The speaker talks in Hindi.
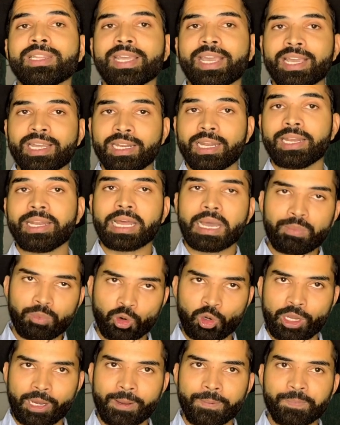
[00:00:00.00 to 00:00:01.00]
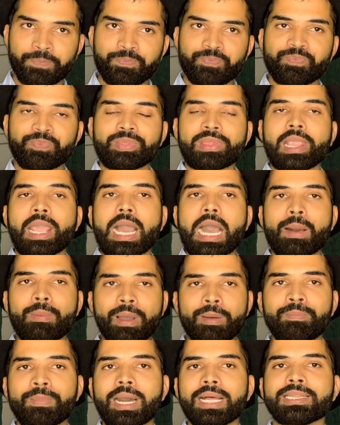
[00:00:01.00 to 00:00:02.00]
देखना ना भूलें अब
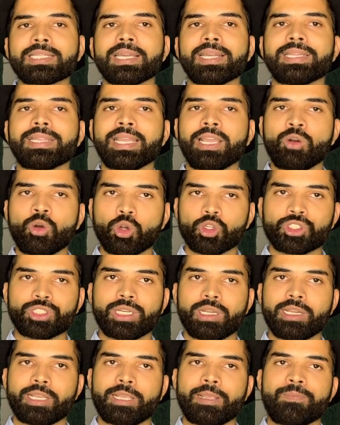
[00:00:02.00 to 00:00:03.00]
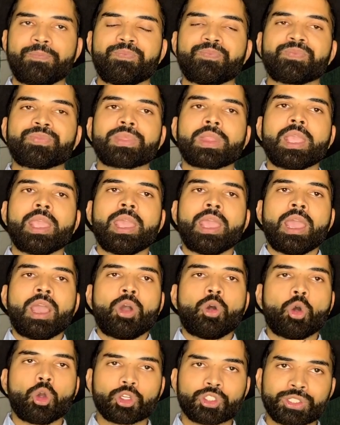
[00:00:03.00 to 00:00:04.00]
हम बात करते हैं हॉस्टल की
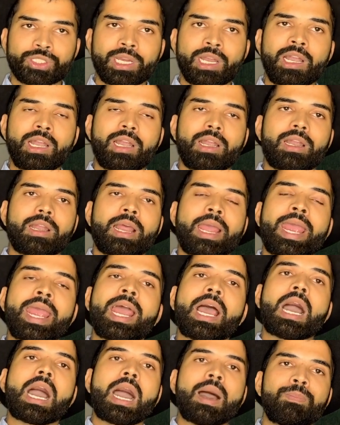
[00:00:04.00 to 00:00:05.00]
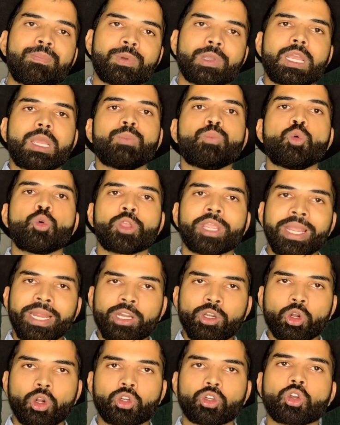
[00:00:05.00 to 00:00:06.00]
हॉस्टल है आप
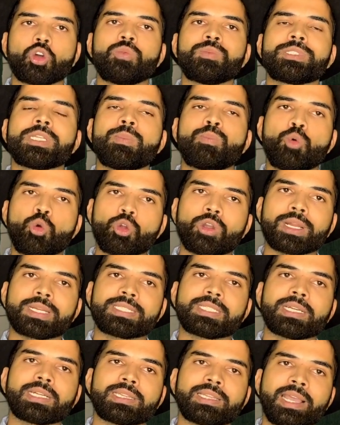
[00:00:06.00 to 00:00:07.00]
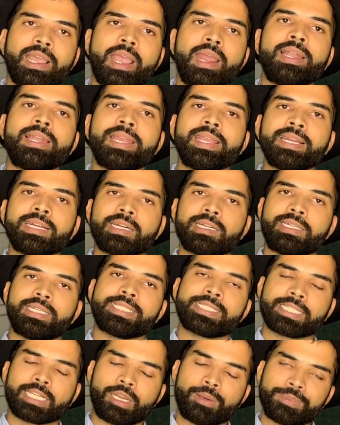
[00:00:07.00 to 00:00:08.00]
बुकिंग डॉट कॉम से बुक कर सकते हैं लिंक
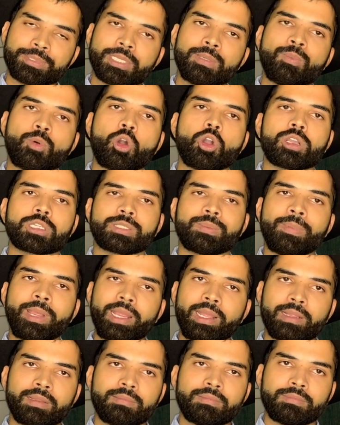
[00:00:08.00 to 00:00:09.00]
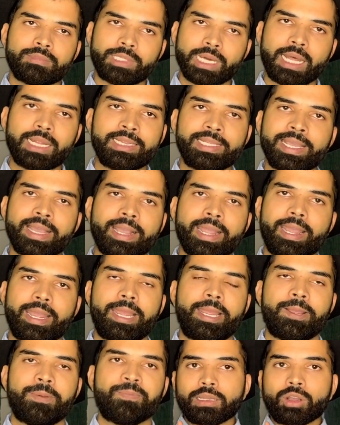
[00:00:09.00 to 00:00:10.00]
डिस्क्रिप्शन बॉक्स में डाल दिया गया
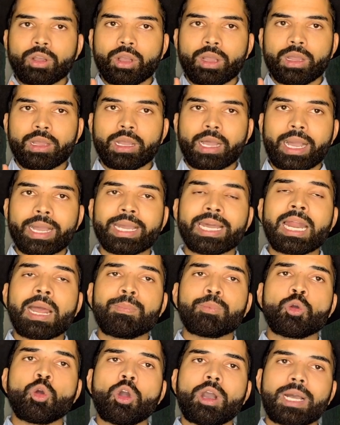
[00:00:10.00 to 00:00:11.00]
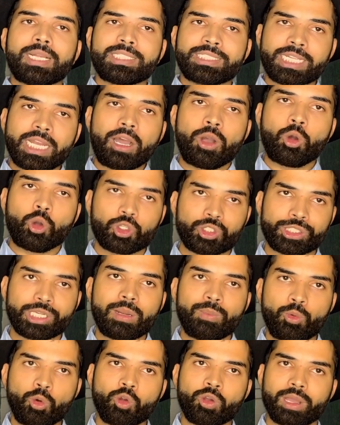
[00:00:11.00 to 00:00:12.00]
है अगर आपको अच्छा
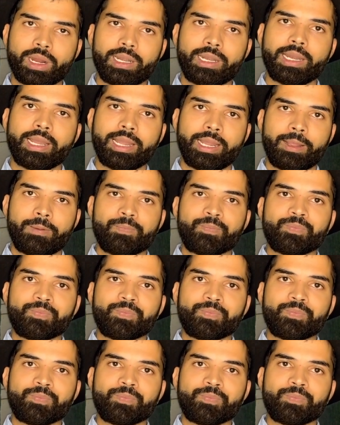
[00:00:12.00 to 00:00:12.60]
हॉस्टल बुक करना है